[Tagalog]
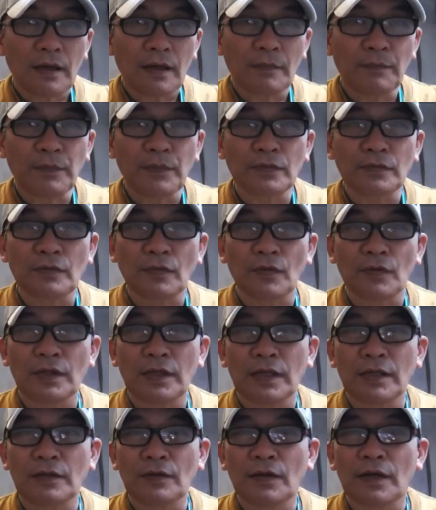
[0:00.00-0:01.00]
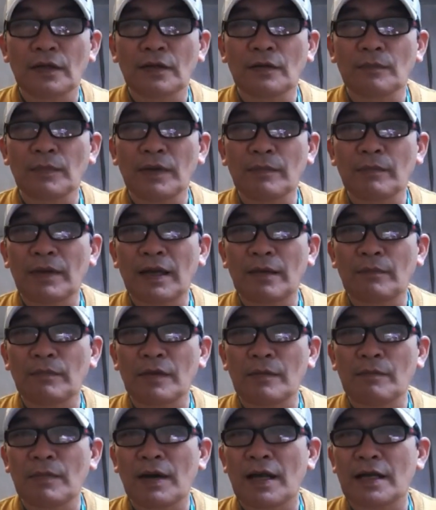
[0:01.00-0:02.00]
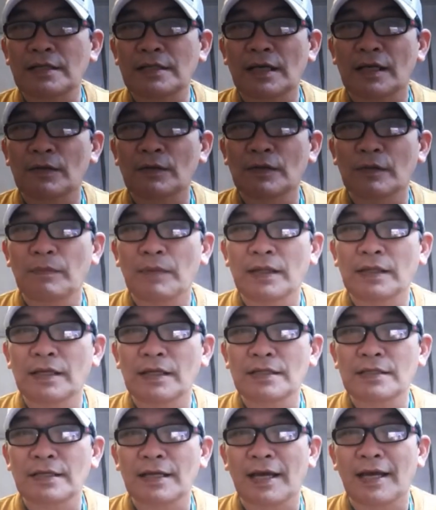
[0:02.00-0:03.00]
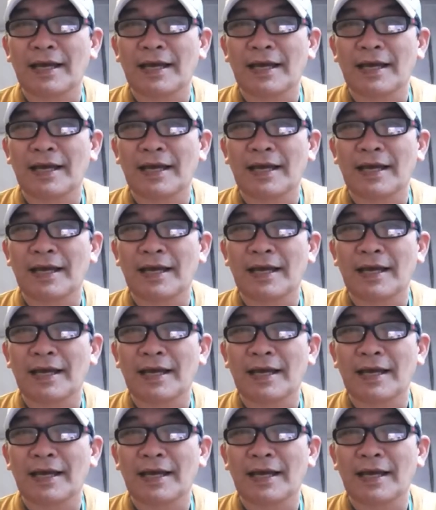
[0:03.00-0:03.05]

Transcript: Ang punto ko dito, ano, may, may martial na ba dyan sa